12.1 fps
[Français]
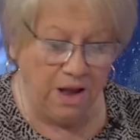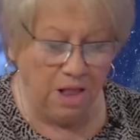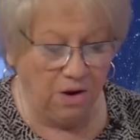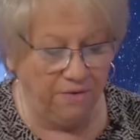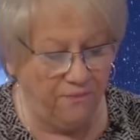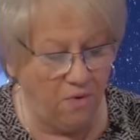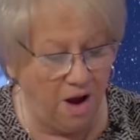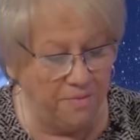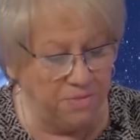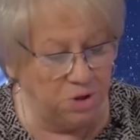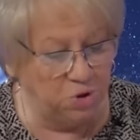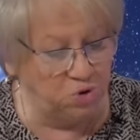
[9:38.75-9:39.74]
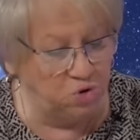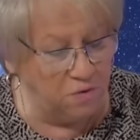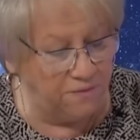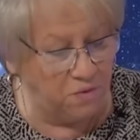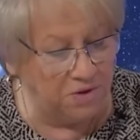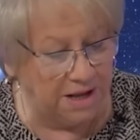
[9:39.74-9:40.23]
alors il faut emmener du
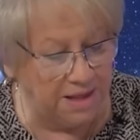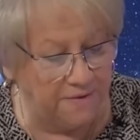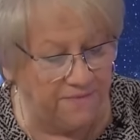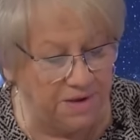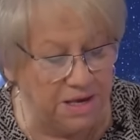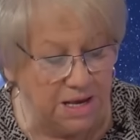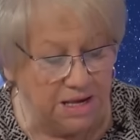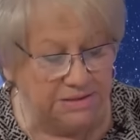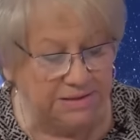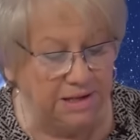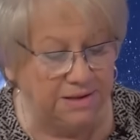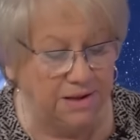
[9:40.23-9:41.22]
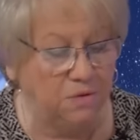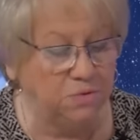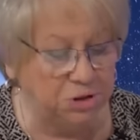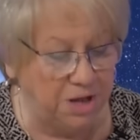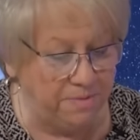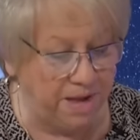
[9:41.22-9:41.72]
nouveau dans la vie, c'est le temps ou
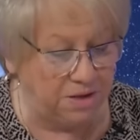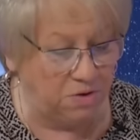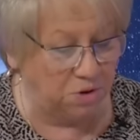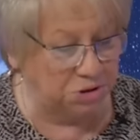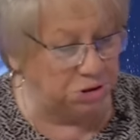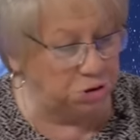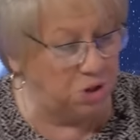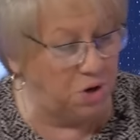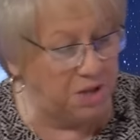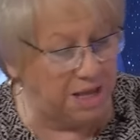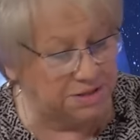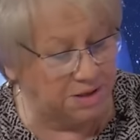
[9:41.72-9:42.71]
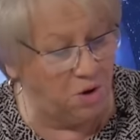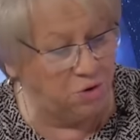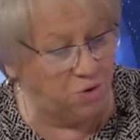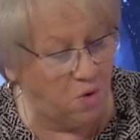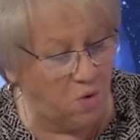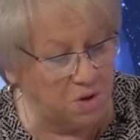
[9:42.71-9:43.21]
jamais. Donc, si j'ai un,
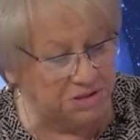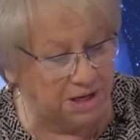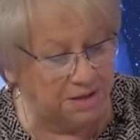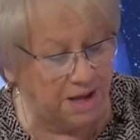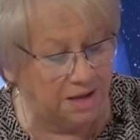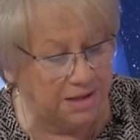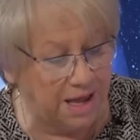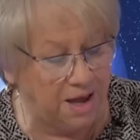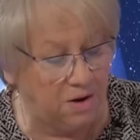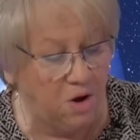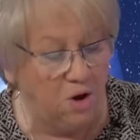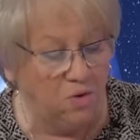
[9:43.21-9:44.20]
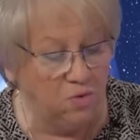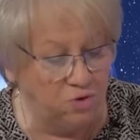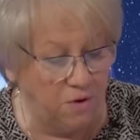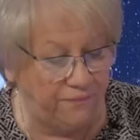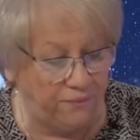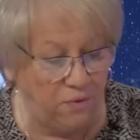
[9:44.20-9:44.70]
taureau ascendant d'air ou
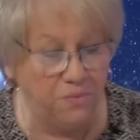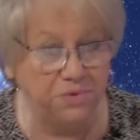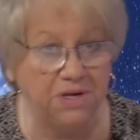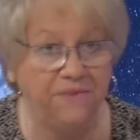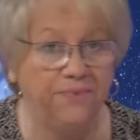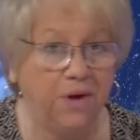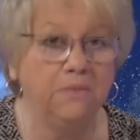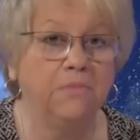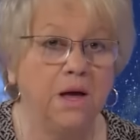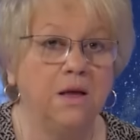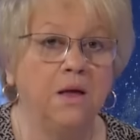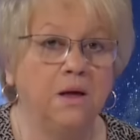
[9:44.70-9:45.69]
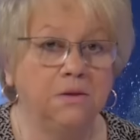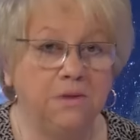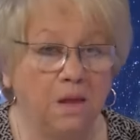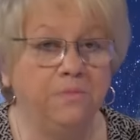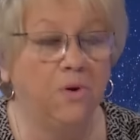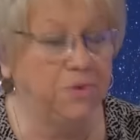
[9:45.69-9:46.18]
de feu, vous êtes vraiment
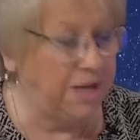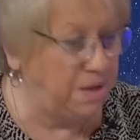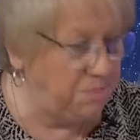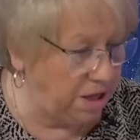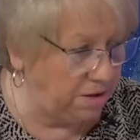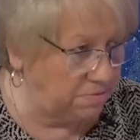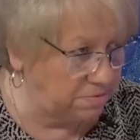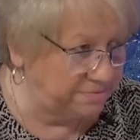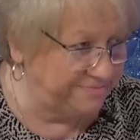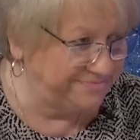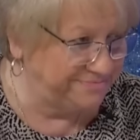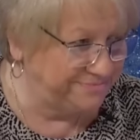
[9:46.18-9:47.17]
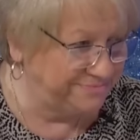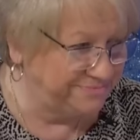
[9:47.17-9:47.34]
dans le bon timing. Donc,